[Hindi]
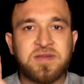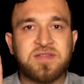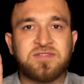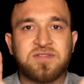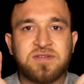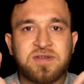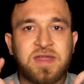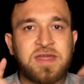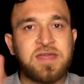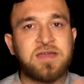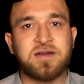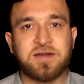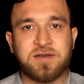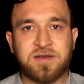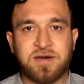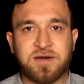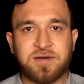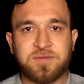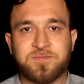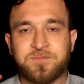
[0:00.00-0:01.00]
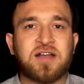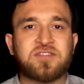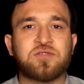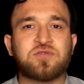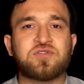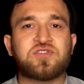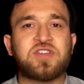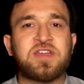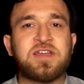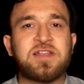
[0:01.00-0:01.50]
मिस नहीं करना अच्छा
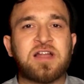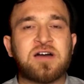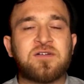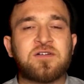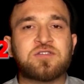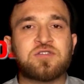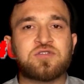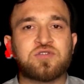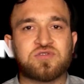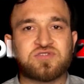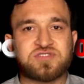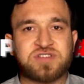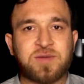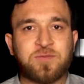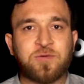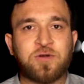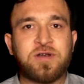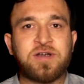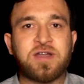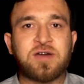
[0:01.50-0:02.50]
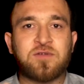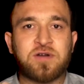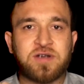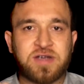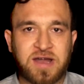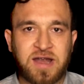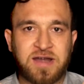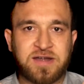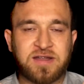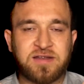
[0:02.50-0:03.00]
उसके अलावा जो दूसरा पॉइंट है वो
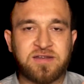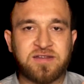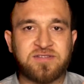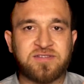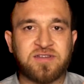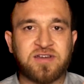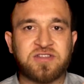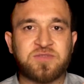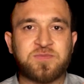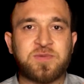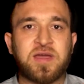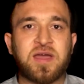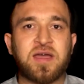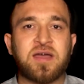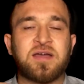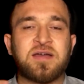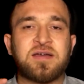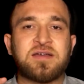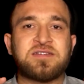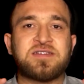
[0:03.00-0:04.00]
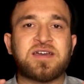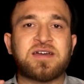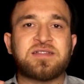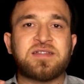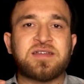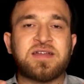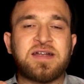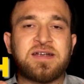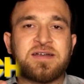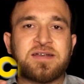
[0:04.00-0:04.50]
टाइटल रिसर्च पे है या
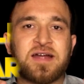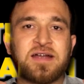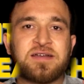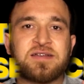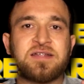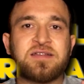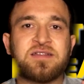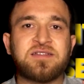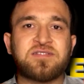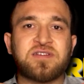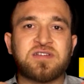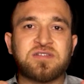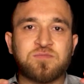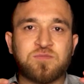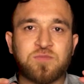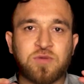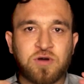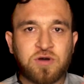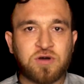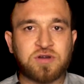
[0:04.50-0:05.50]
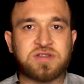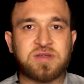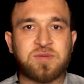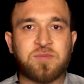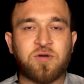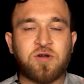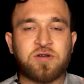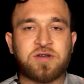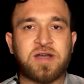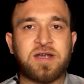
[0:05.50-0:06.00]
देखें टाइटल रिसर्च बहुत
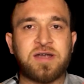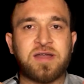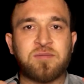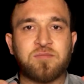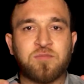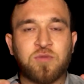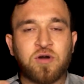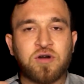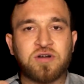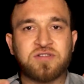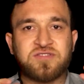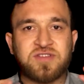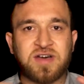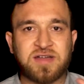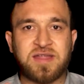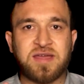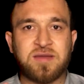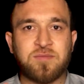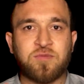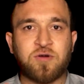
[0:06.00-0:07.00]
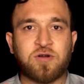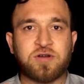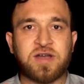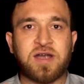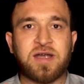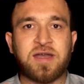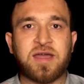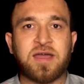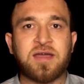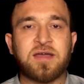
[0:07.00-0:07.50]
इंपॉर्टेंट है बहुत ज़्यादा
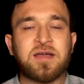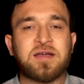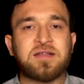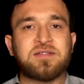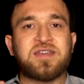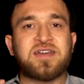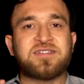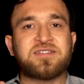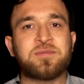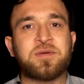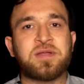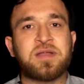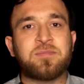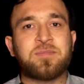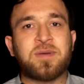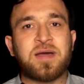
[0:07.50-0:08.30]
इंपॉर्टेंट है जैसे मैंने